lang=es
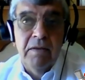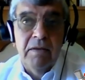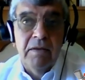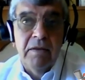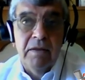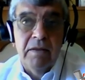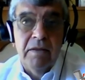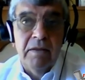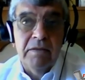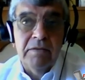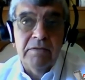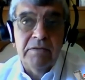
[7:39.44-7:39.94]

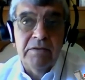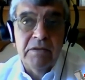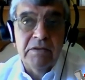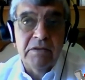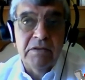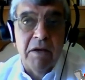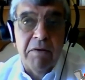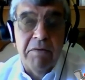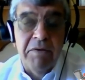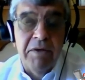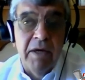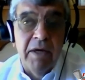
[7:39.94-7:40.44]
eh, se
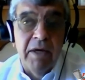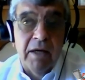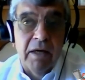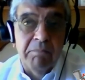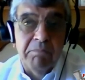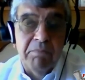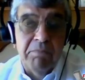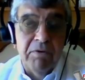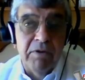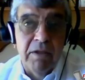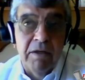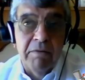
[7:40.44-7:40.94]
sabía que
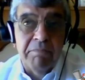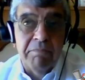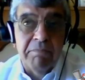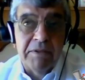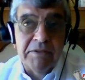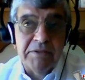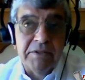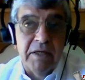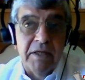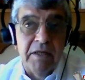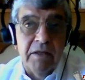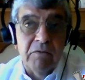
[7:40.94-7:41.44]
podía
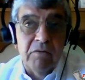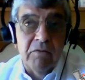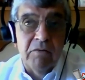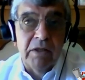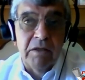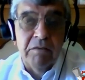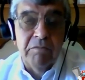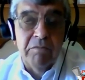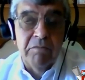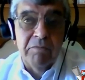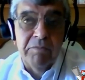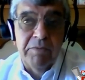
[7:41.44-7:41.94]
pasar en
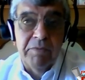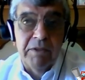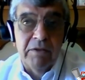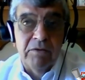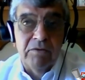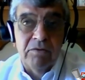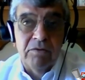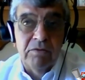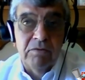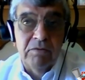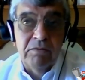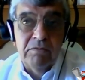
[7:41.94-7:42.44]
cualquier
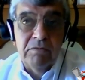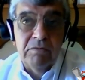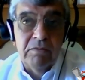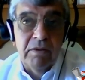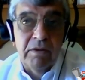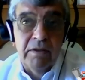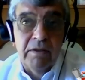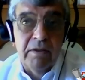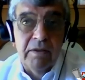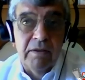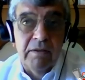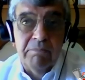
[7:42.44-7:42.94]
momento,
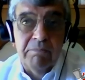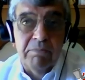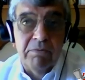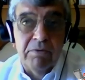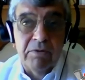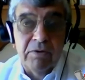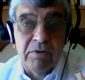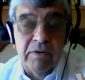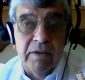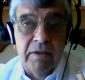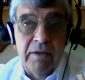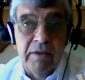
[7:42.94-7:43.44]
eh,
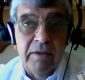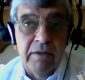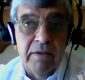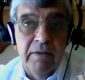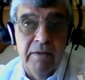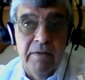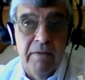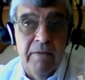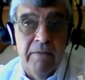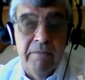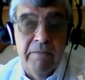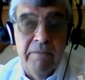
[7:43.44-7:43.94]
porque
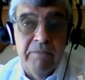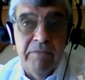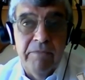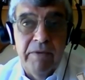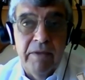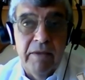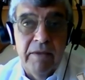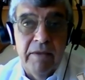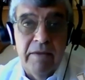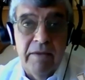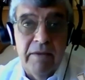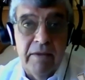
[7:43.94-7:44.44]

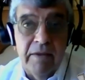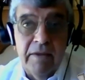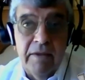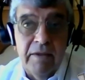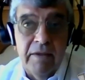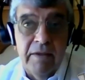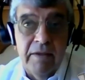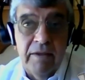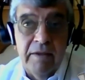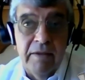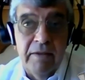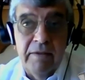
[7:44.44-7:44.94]

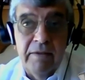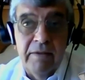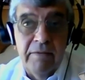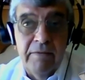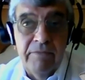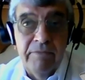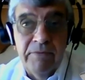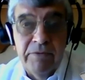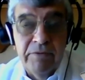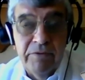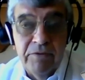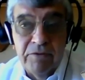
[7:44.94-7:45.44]
desde,
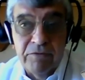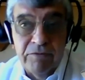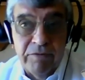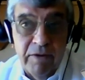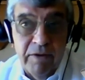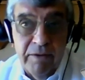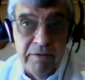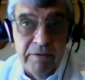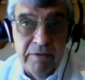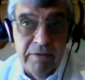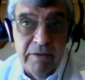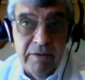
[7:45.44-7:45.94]
no
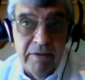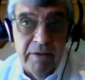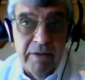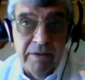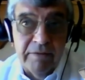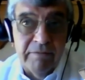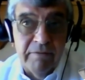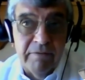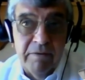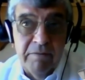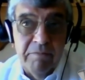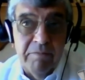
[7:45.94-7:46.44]
sé, desde
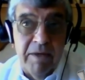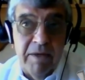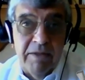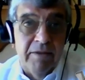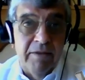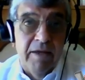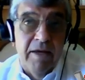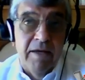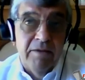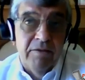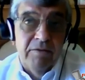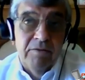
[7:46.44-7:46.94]
hace
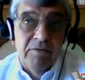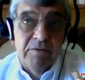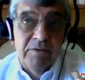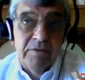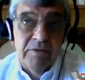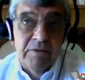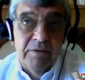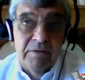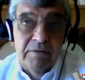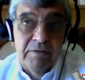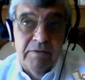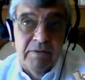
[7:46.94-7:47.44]
20 años,
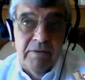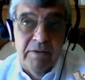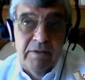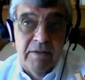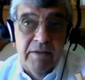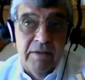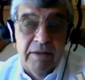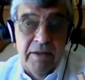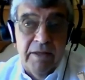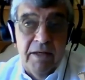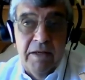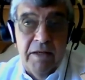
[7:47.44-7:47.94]

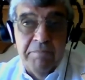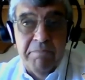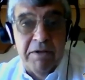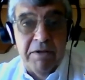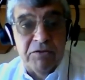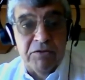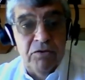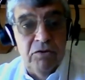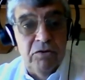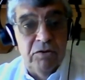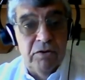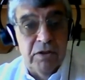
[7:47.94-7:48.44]
desde que le
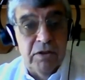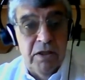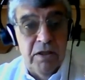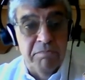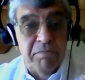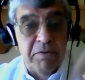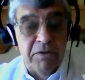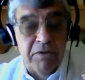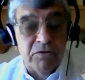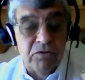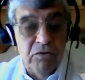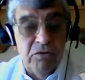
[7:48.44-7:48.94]
pasó lo que le
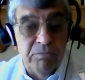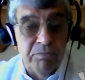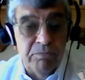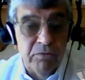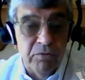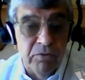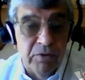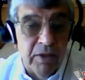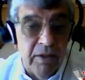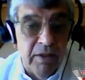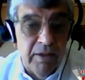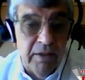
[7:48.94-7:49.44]
pasó en
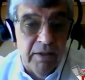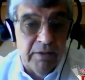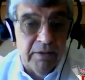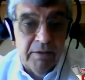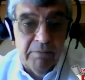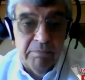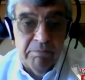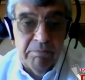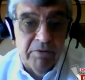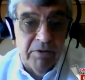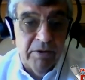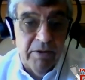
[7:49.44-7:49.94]
Punta del
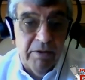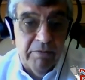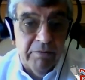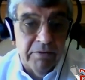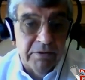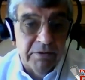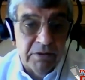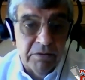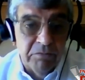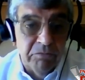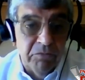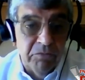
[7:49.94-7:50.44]
Este, podía
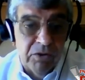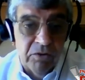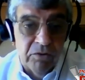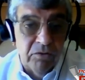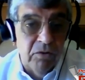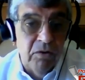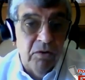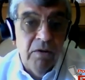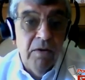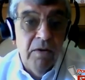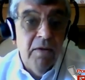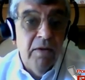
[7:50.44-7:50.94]
haberse
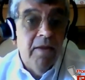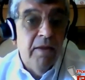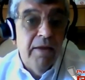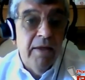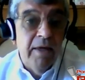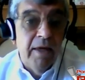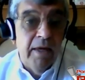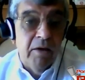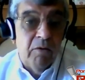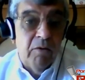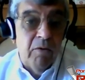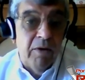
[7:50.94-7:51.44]
muerto
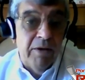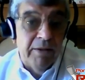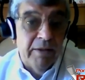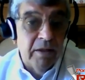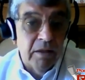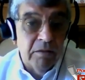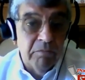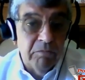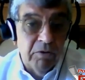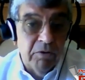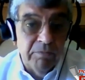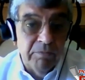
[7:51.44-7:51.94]
en
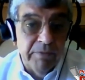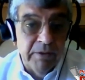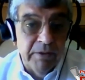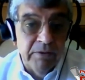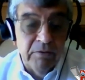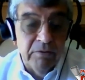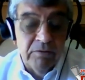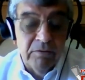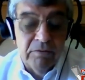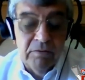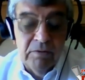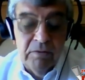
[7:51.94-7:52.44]
cualquier
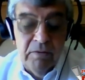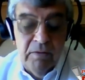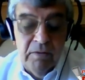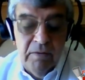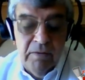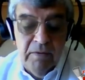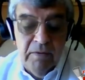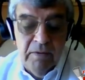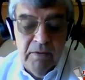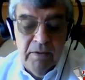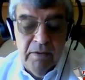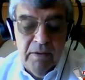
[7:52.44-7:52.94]
momento.
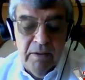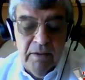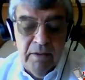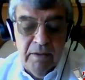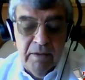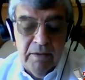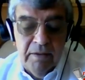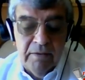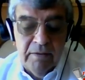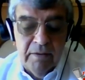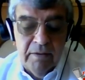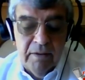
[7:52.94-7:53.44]

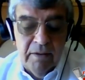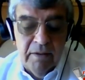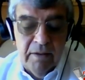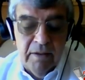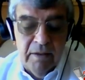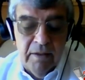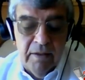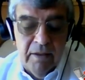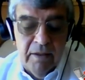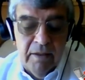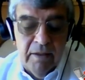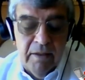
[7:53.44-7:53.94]

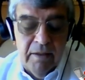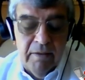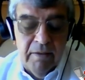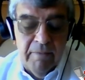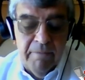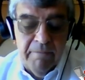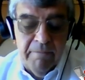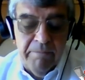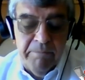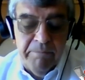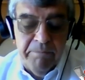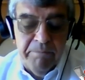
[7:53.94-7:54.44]
Este,